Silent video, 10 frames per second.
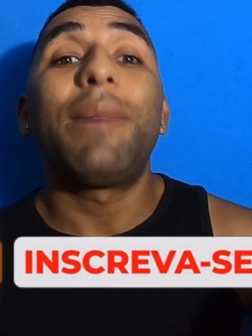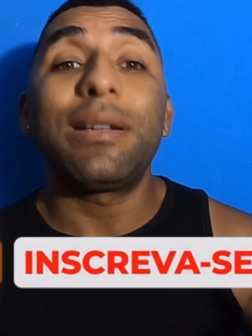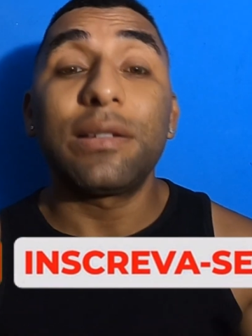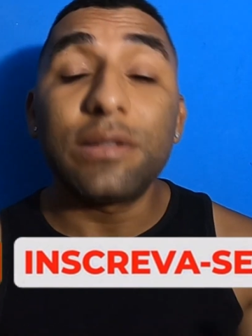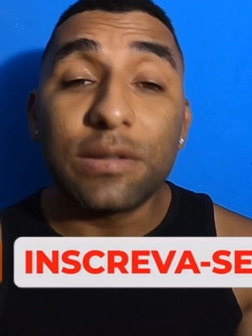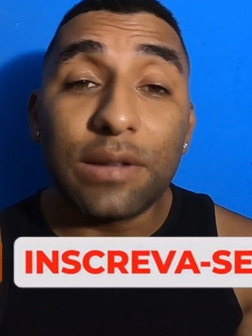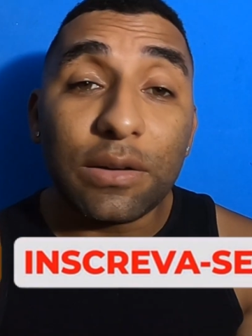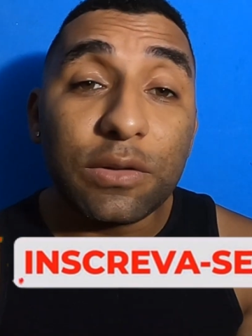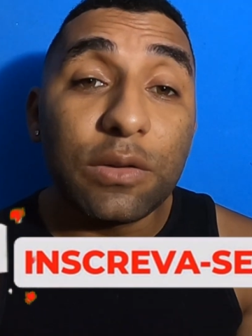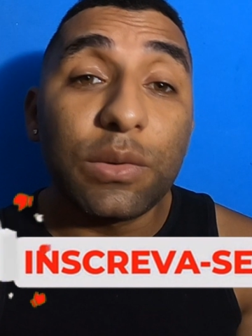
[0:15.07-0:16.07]
mas antes de
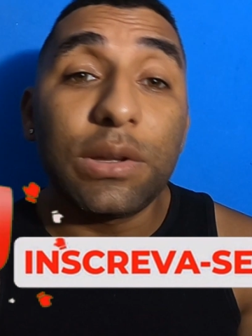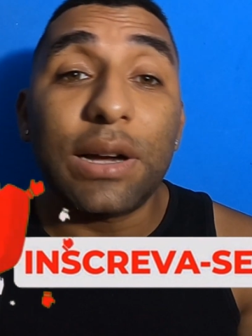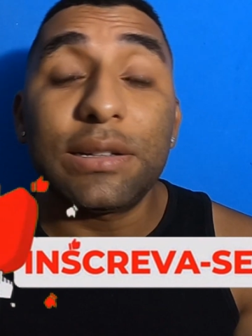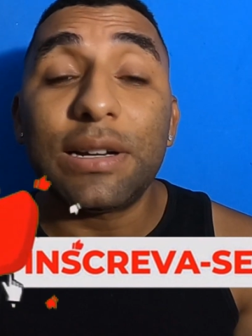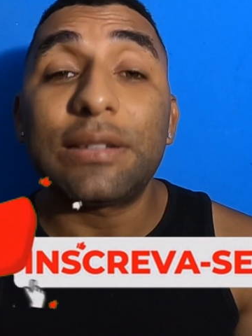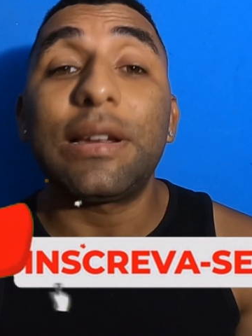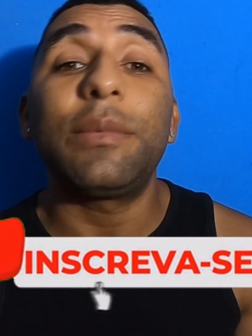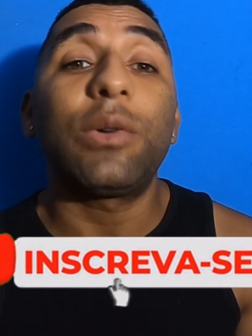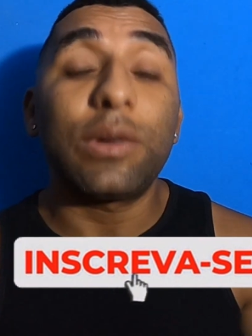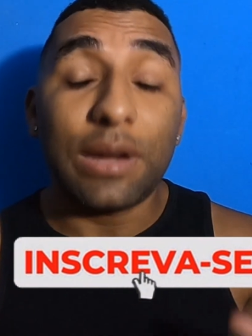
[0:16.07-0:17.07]
dar continuidade, já
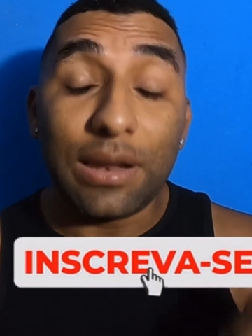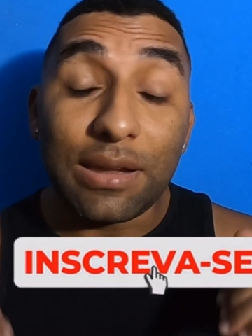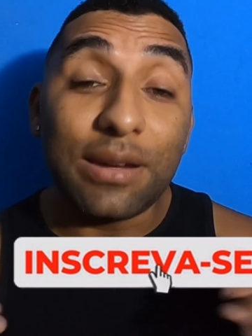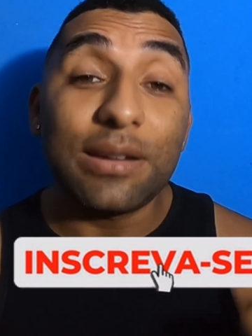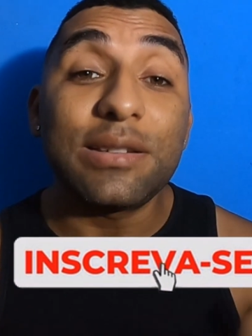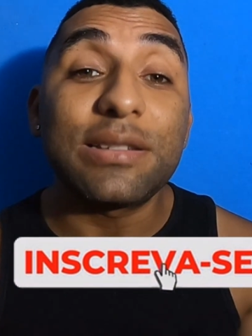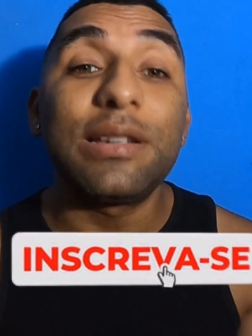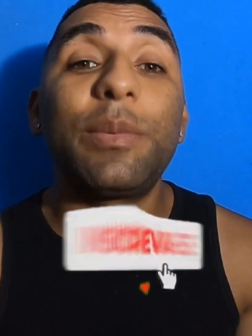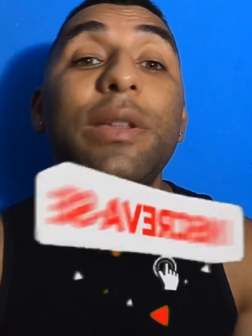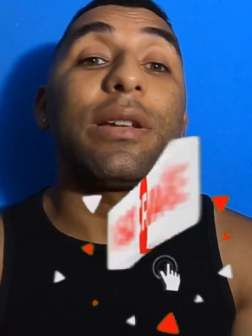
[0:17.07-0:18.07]
sabe qual que é a ladainha de
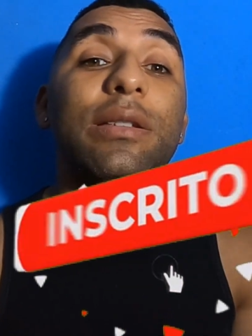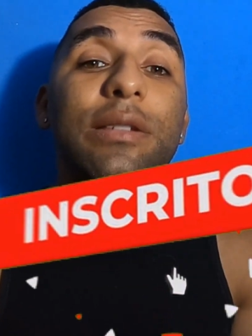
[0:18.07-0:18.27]
sempre, né?